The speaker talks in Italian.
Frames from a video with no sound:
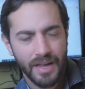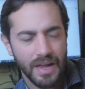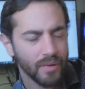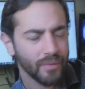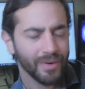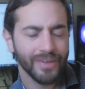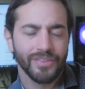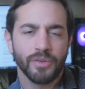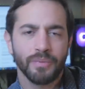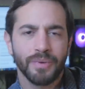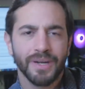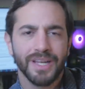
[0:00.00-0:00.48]

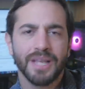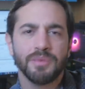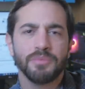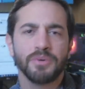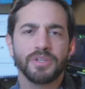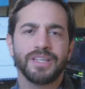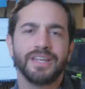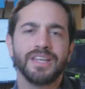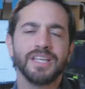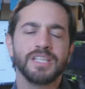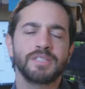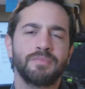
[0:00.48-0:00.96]
Quando
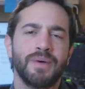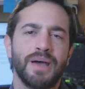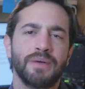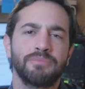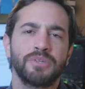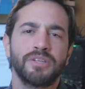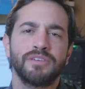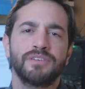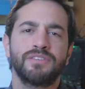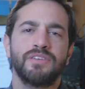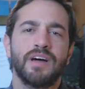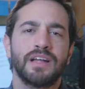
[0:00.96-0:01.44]
parliamo di
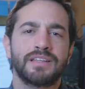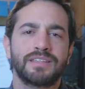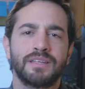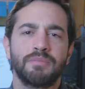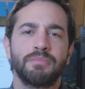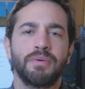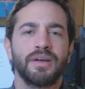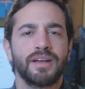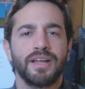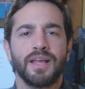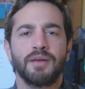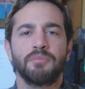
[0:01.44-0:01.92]
risparmio infatti
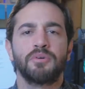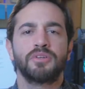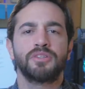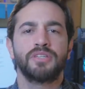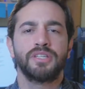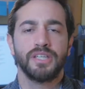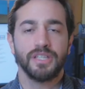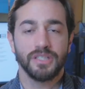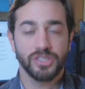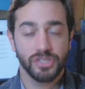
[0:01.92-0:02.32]
parliamo di